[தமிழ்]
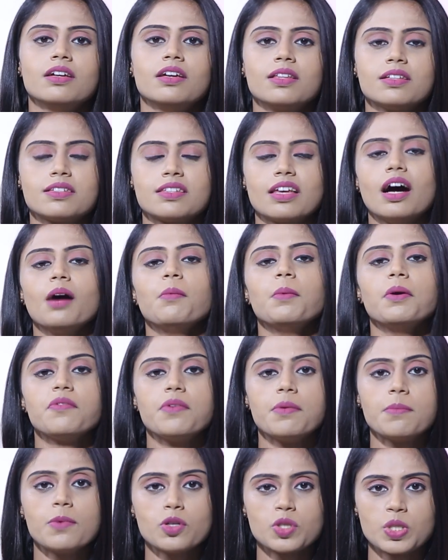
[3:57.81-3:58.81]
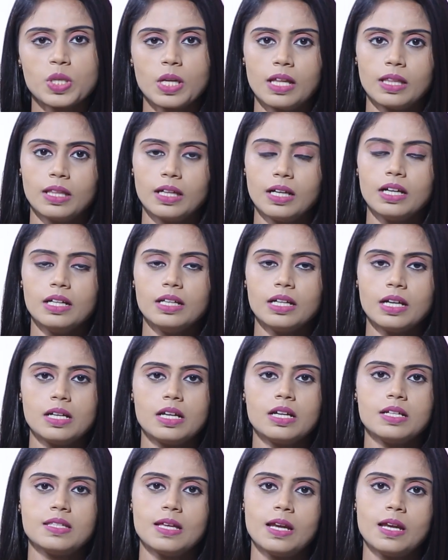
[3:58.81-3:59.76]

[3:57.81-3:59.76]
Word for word: இந்த சாப விமோச்சனத்துக்கு நன்றி